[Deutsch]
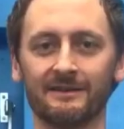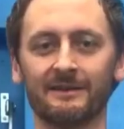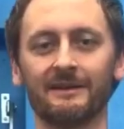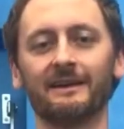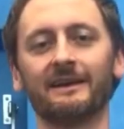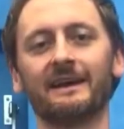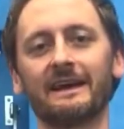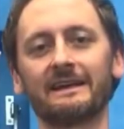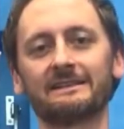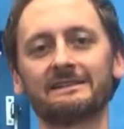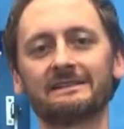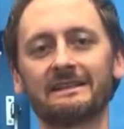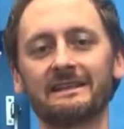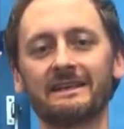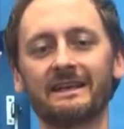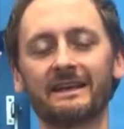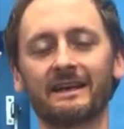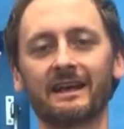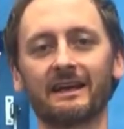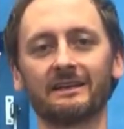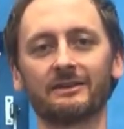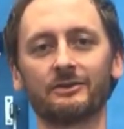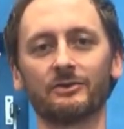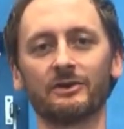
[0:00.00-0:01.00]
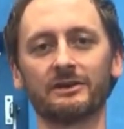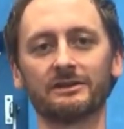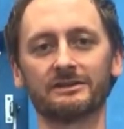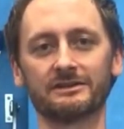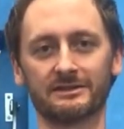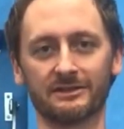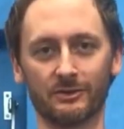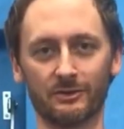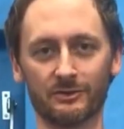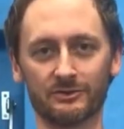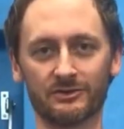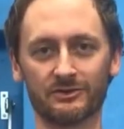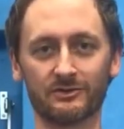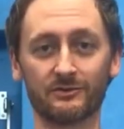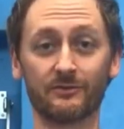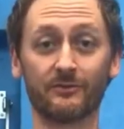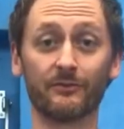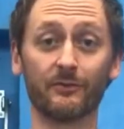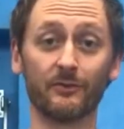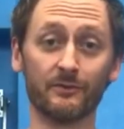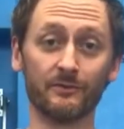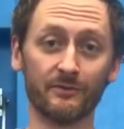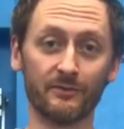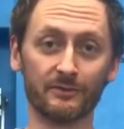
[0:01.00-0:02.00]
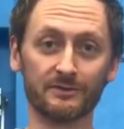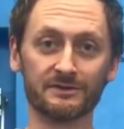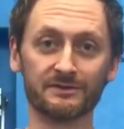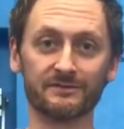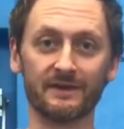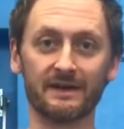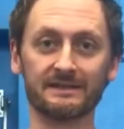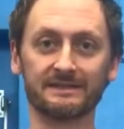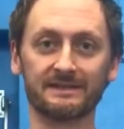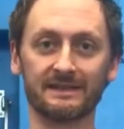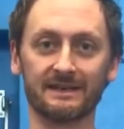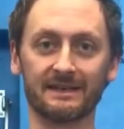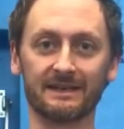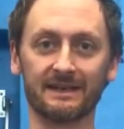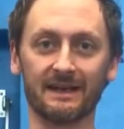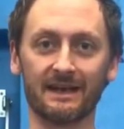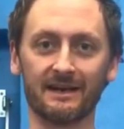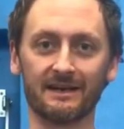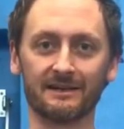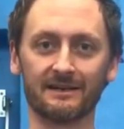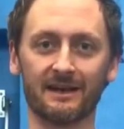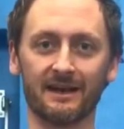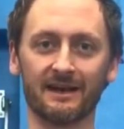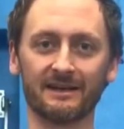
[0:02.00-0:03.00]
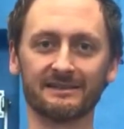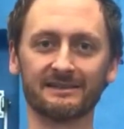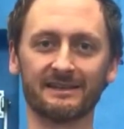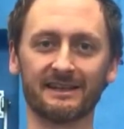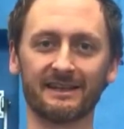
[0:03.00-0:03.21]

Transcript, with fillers: Herzliche Gratulation zu 25 Jahren HSG